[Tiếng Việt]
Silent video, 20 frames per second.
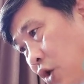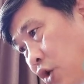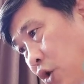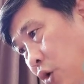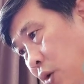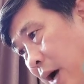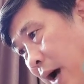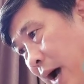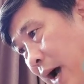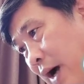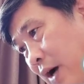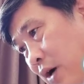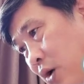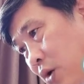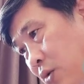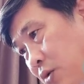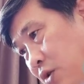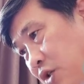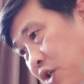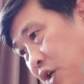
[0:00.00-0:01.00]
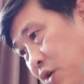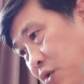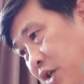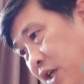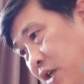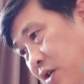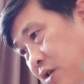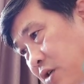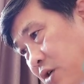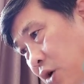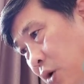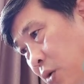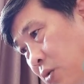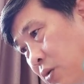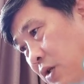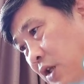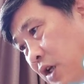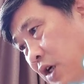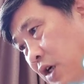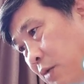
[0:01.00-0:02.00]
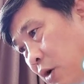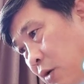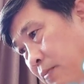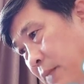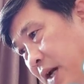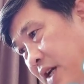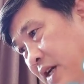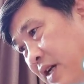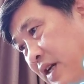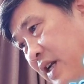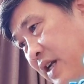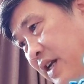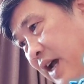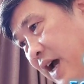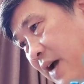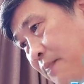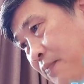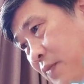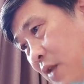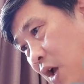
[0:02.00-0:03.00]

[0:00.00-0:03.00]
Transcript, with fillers: Chu Hà cùng Triệu Thiết cũng từ một bên đi ra,